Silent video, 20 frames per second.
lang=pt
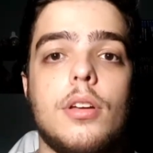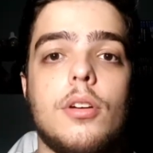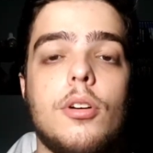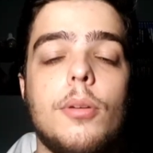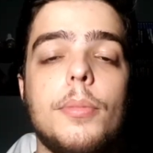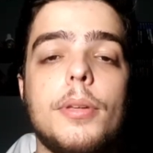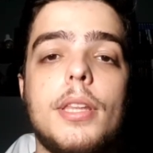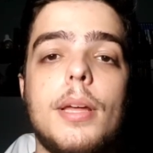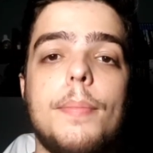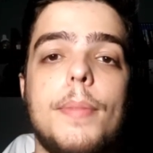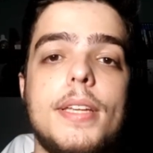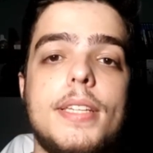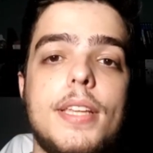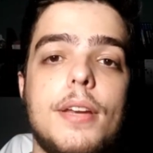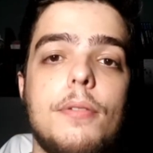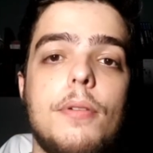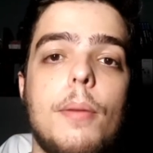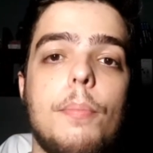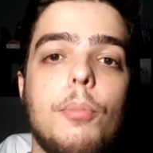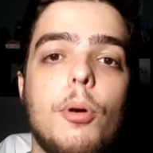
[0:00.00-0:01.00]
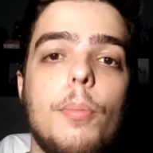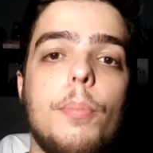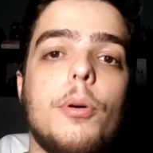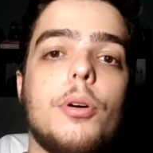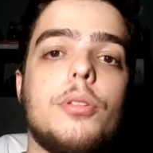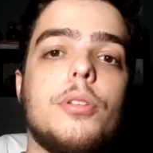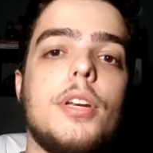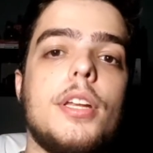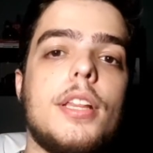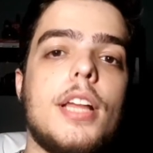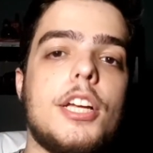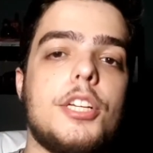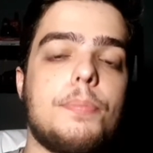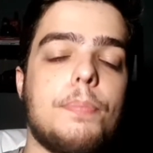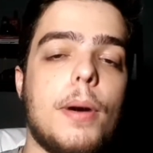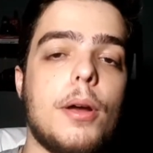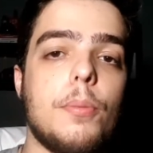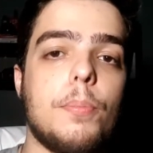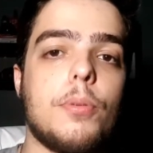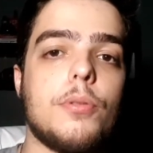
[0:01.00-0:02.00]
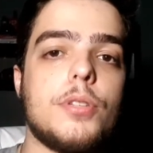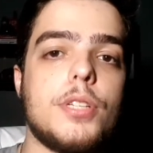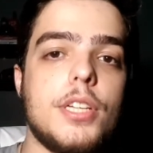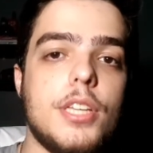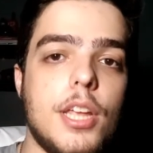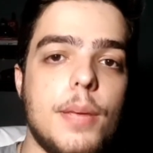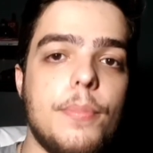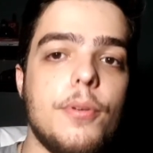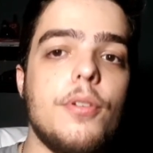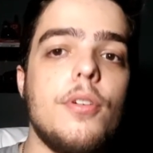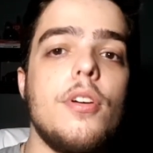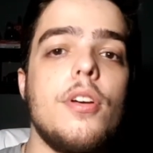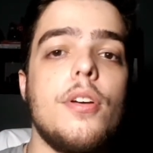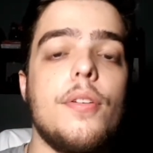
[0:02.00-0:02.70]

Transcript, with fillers: como também seria uma boa oportunidade para o Ponzinibbio